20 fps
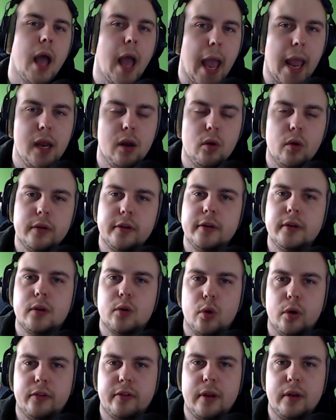Hey Leute,
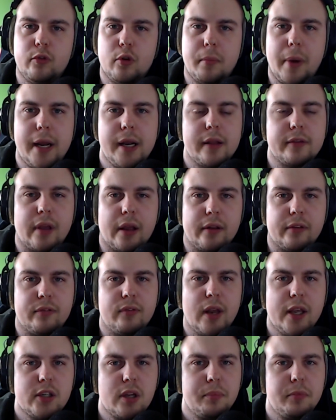kurze Info meinerseits.
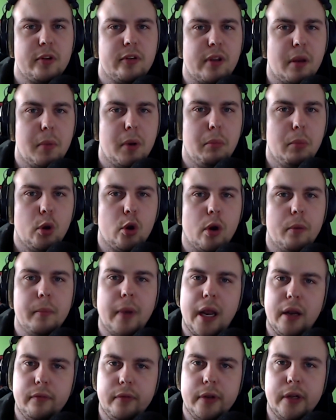Vielleicht habt ihr es ja mitbekommen,
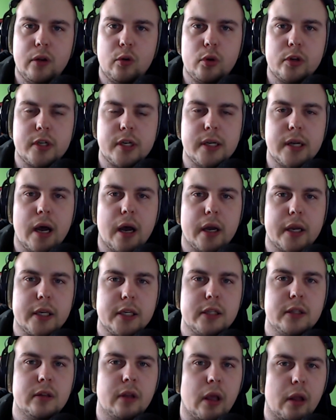entweder durch die
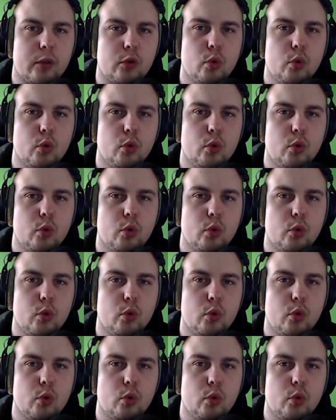Nachrichten,